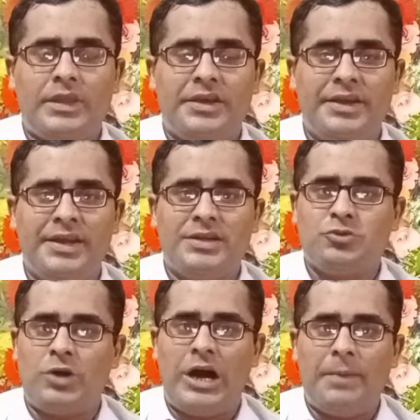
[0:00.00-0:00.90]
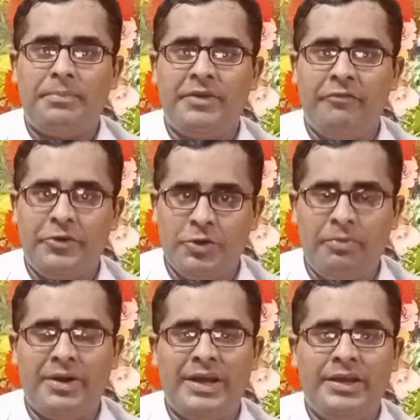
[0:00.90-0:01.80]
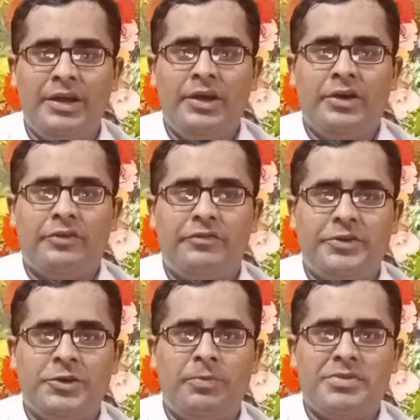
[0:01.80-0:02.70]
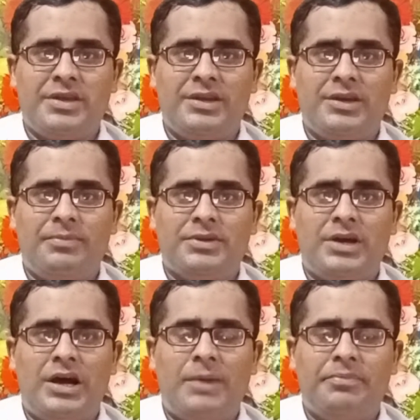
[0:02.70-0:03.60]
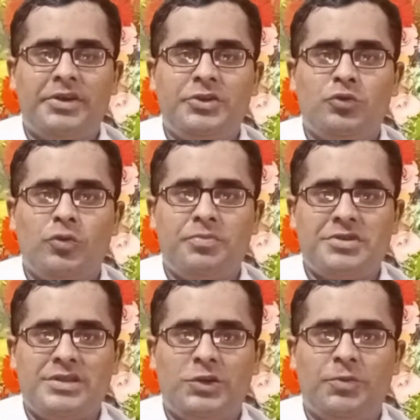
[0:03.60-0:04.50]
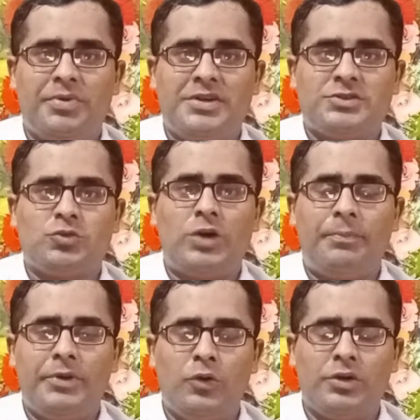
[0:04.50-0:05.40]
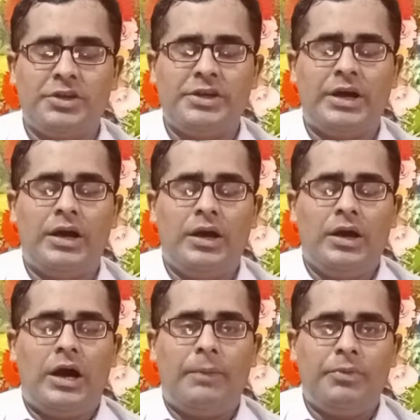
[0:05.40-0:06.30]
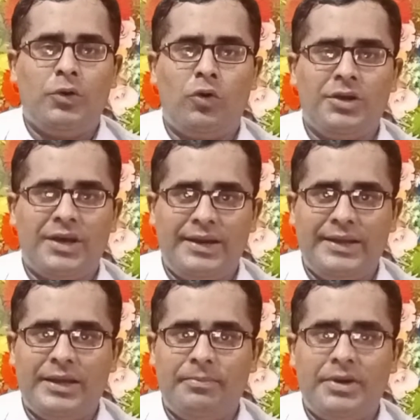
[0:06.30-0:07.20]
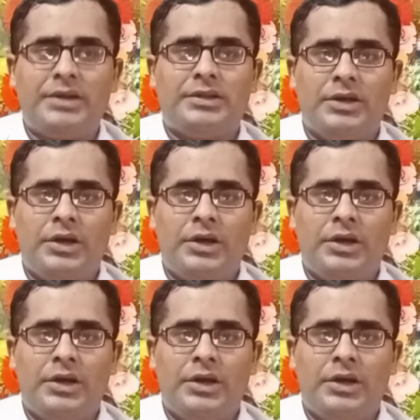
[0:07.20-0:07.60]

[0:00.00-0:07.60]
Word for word: यानी जो आपने वीडियो बनाई वीडियो बनाने के बाद आपने यूट्यूब चैनल के ऊपर इसको अपलोड किया अपलोड करने के बाद